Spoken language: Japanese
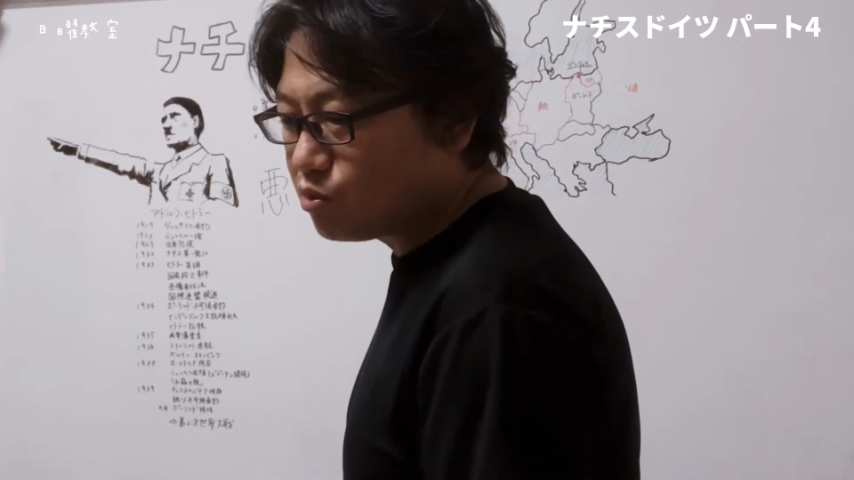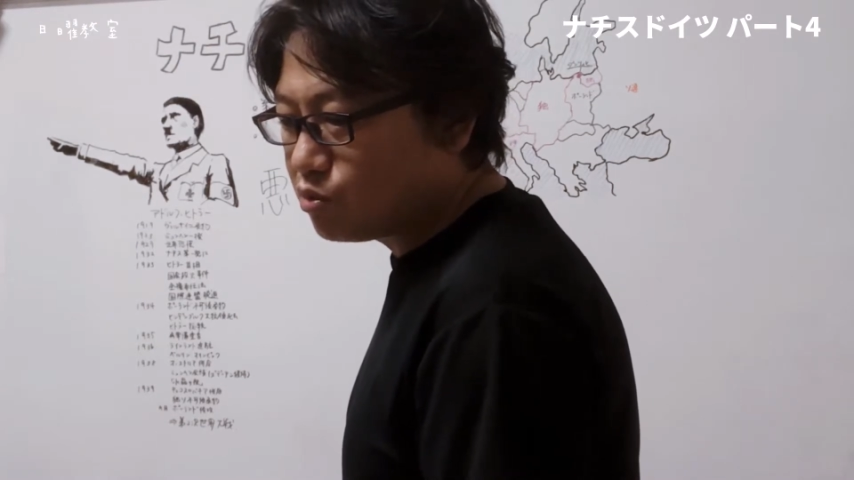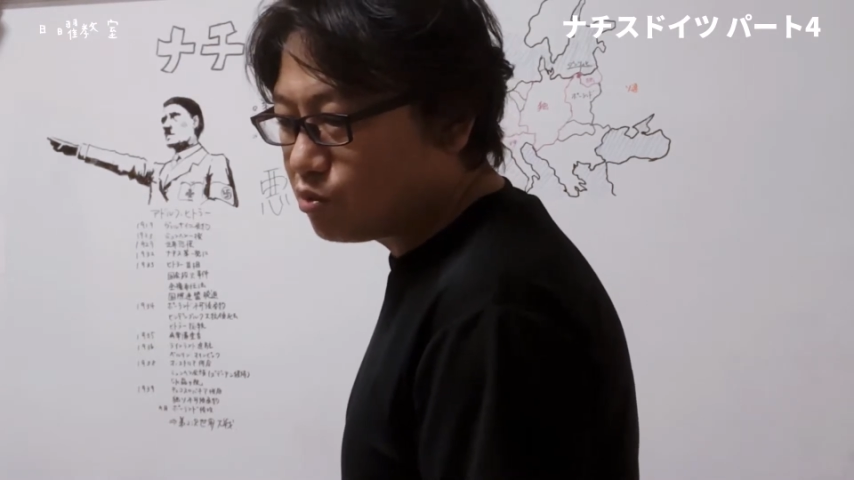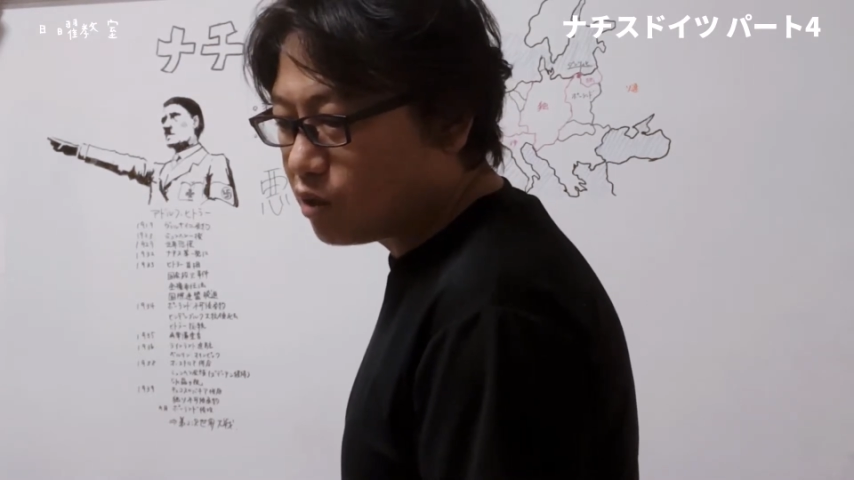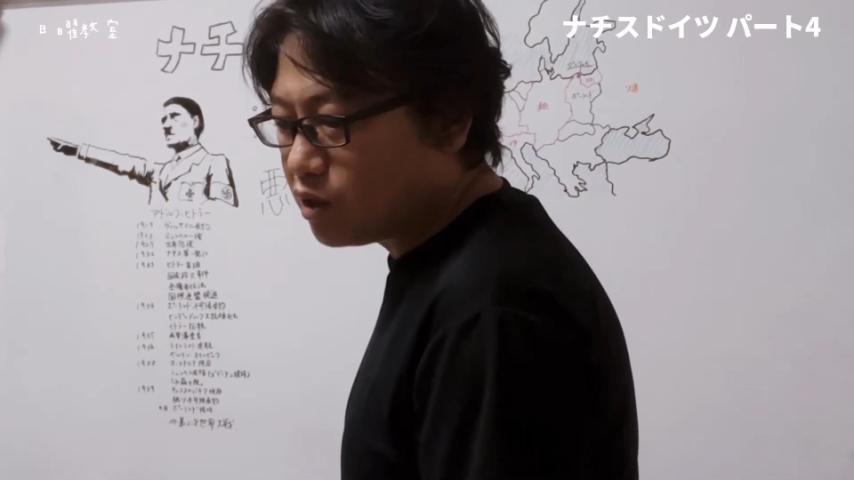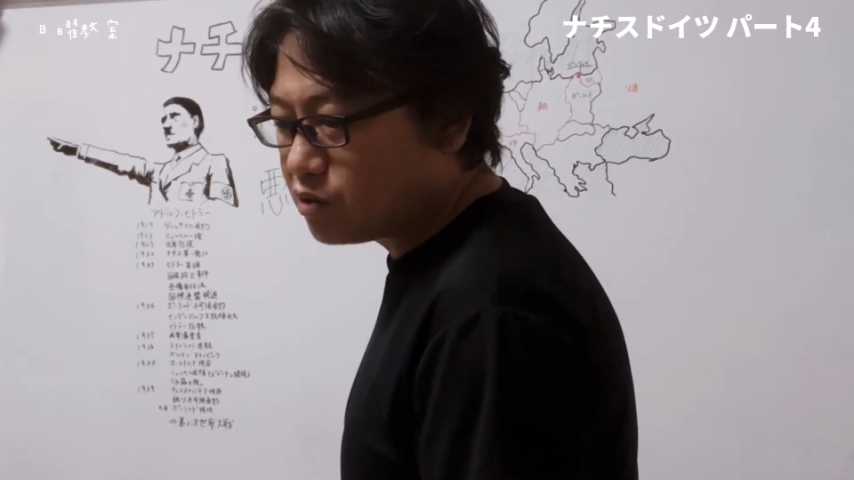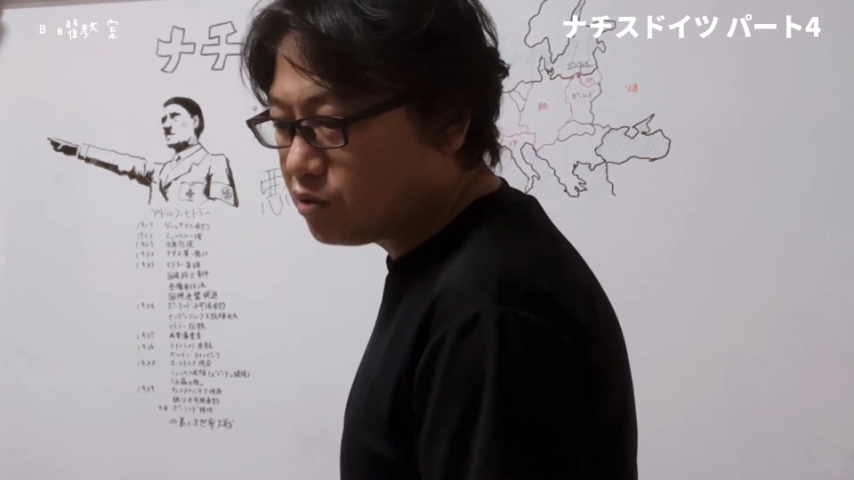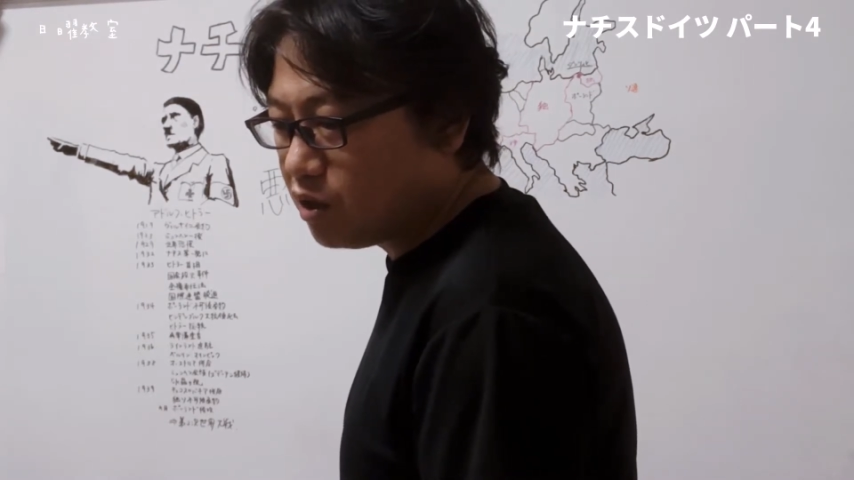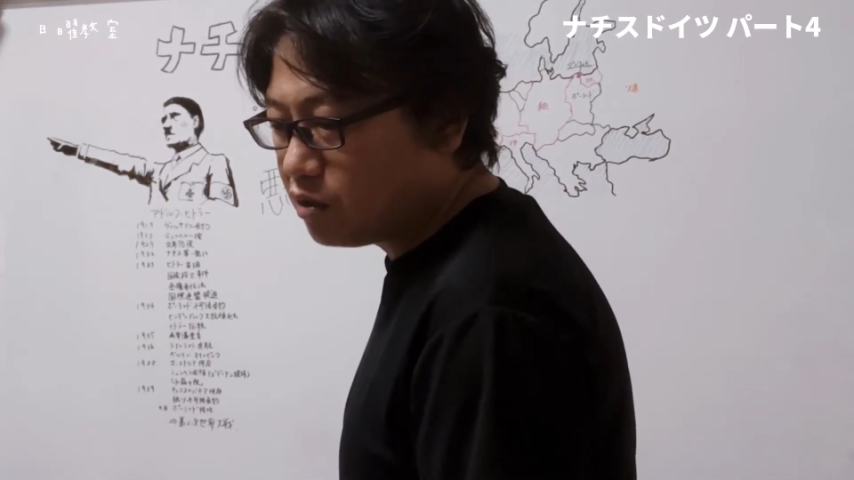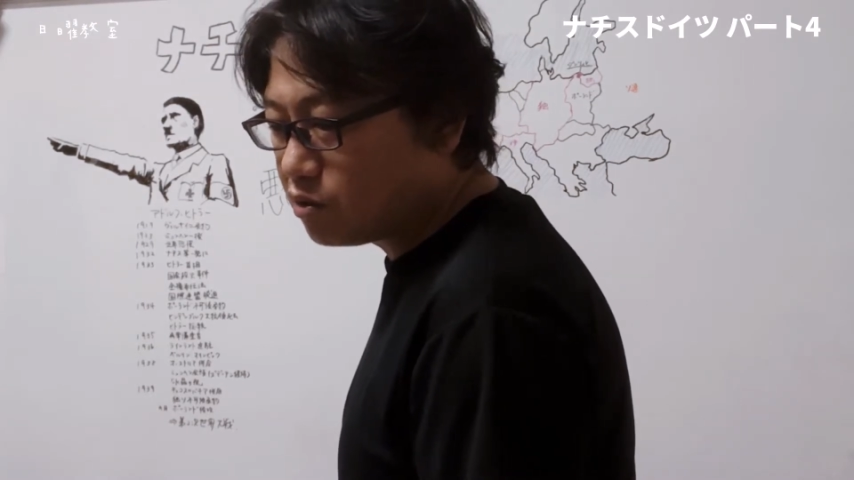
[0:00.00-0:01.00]
と言うのおかしく
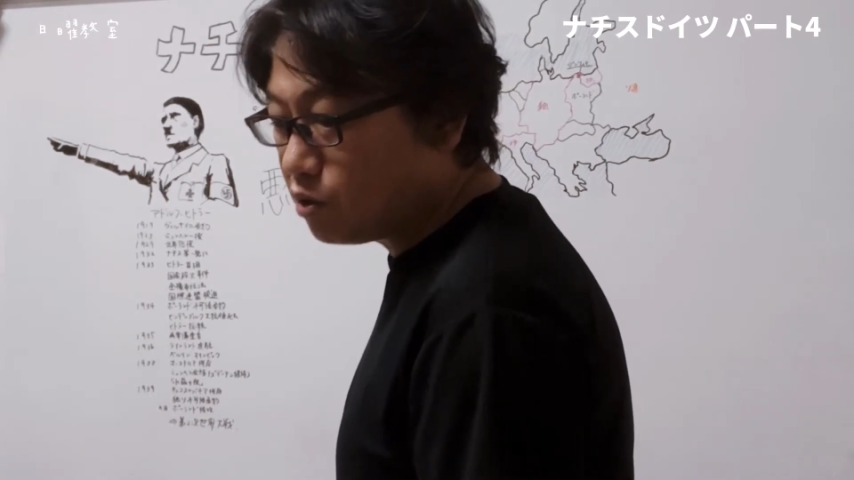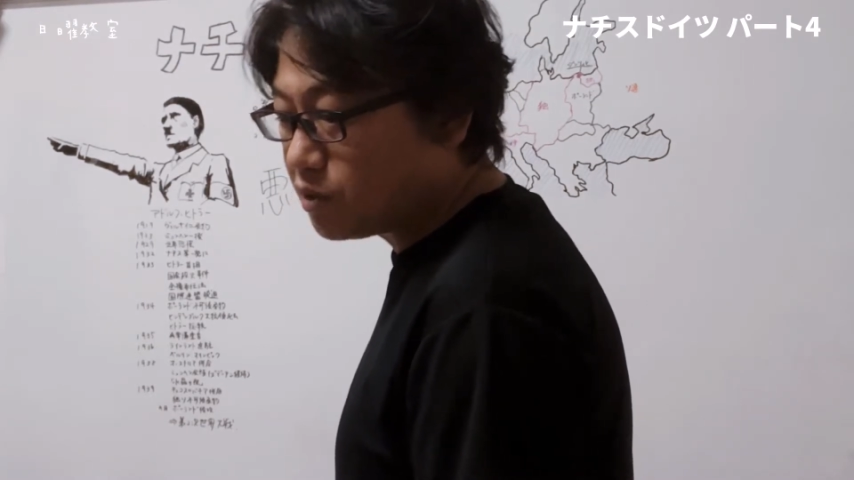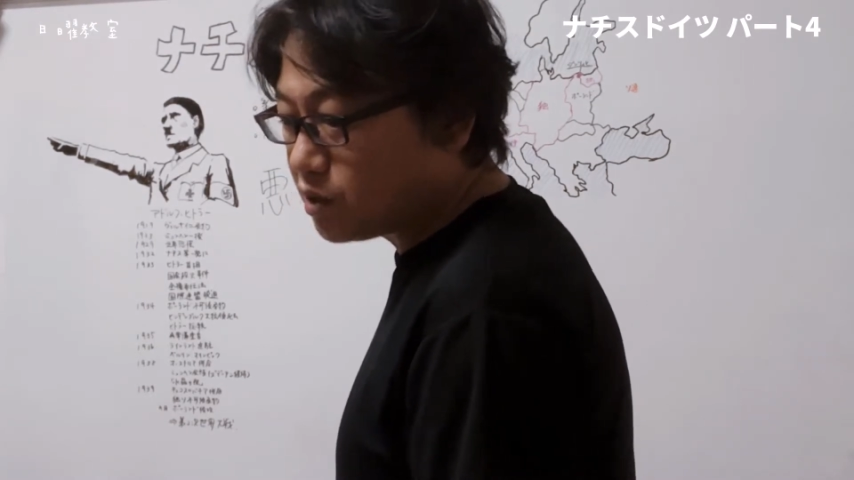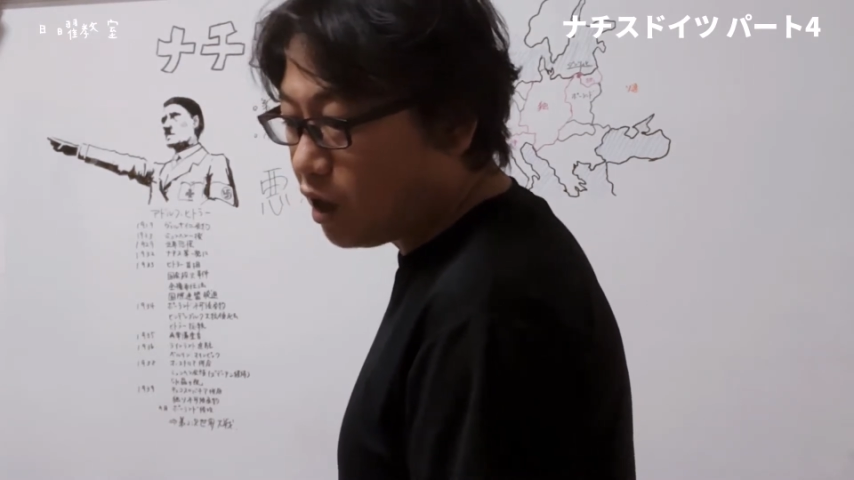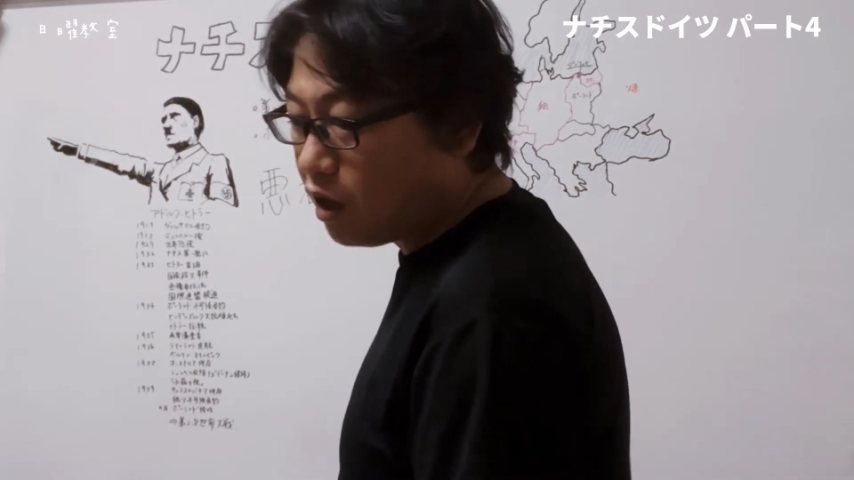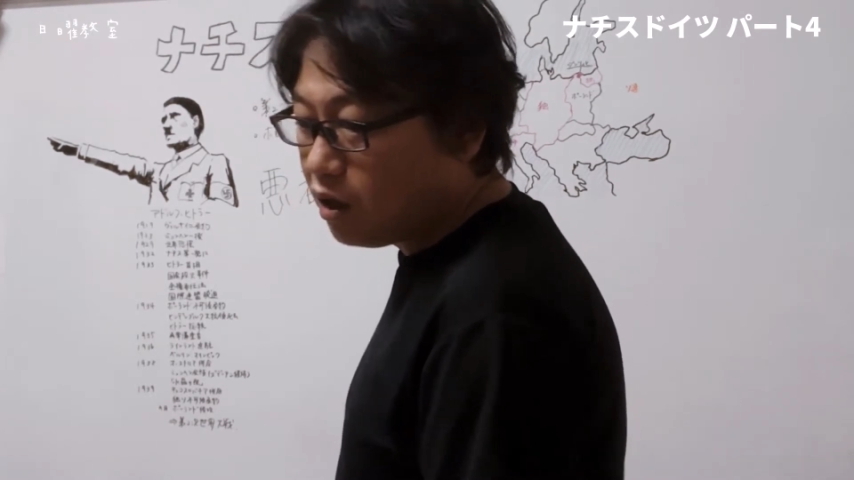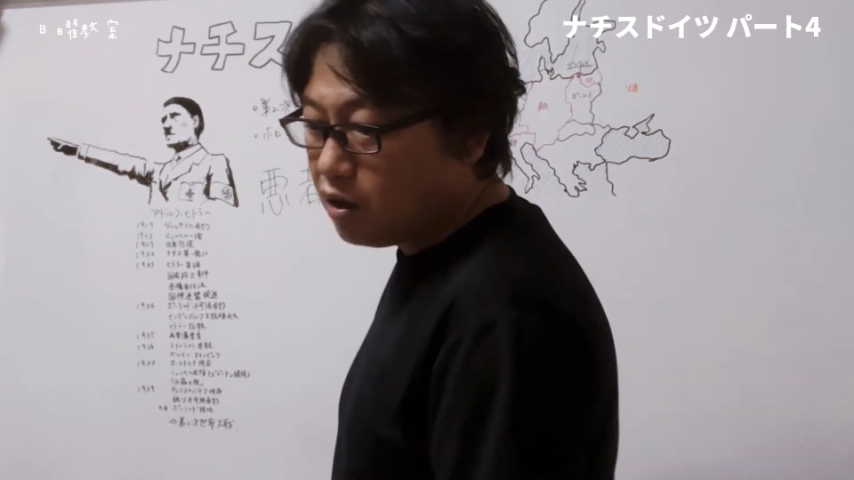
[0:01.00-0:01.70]
ない例えばさ